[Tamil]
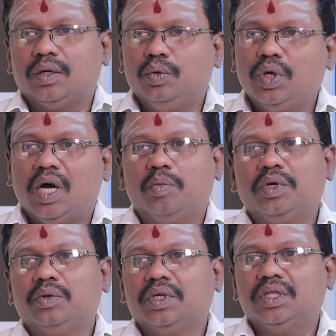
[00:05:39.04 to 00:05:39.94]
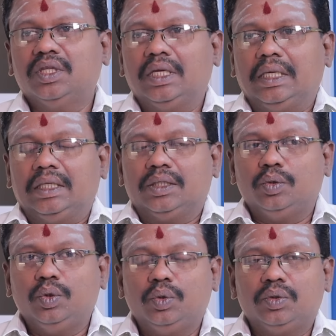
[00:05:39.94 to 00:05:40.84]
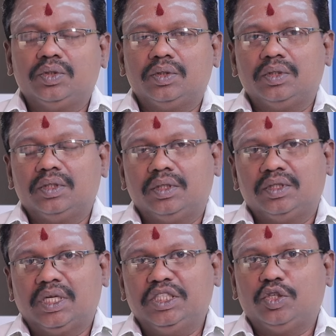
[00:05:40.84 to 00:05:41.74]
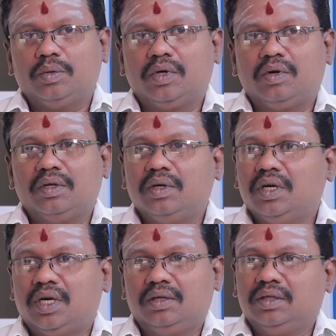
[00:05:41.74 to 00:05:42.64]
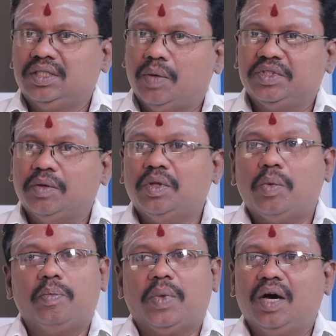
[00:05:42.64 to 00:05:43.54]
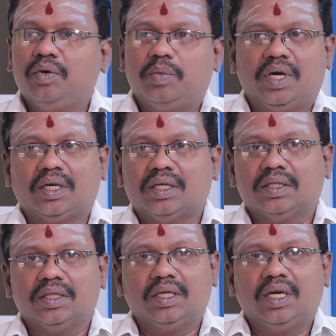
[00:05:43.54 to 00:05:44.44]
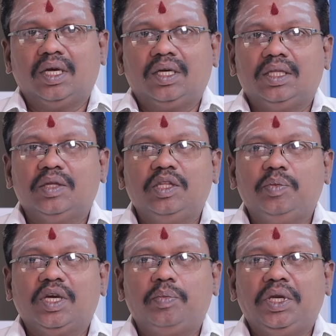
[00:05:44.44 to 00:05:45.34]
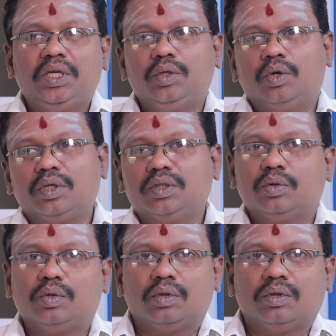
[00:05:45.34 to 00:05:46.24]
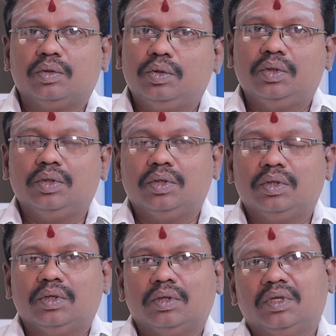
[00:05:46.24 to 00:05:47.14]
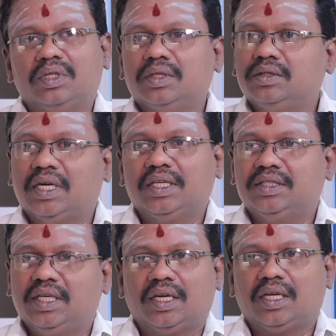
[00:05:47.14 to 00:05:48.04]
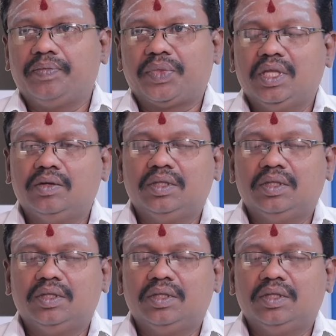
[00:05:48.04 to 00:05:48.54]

குரு அமர்வது குருவும் சனீஸ்வர பகவானும் சமசப்தமாக பார்வை பார்க்கறது இது வந்து மிகப்பெரிய யோகத்தை கொடுக்கும் குரு சனி சேர்க்கை இது